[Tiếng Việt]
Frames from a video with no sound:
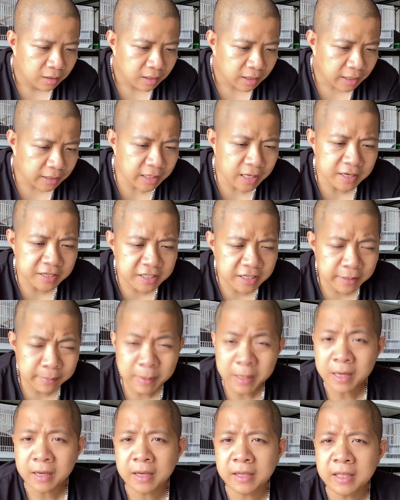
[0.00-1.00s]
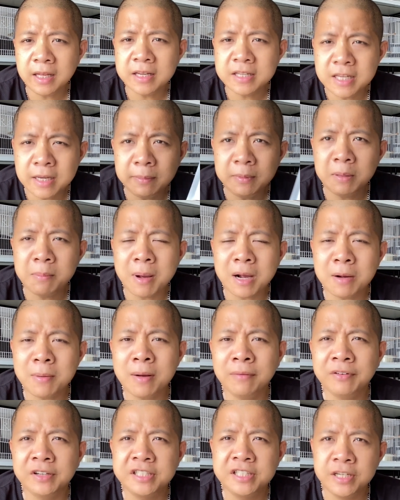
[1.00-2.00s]
cái tiền ship ấy, cái tiền ship thì các
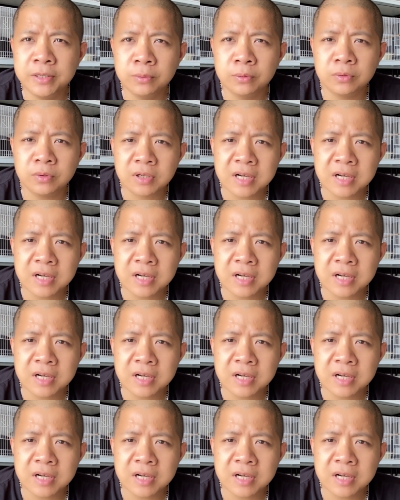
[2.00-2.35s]
bác phải chịu.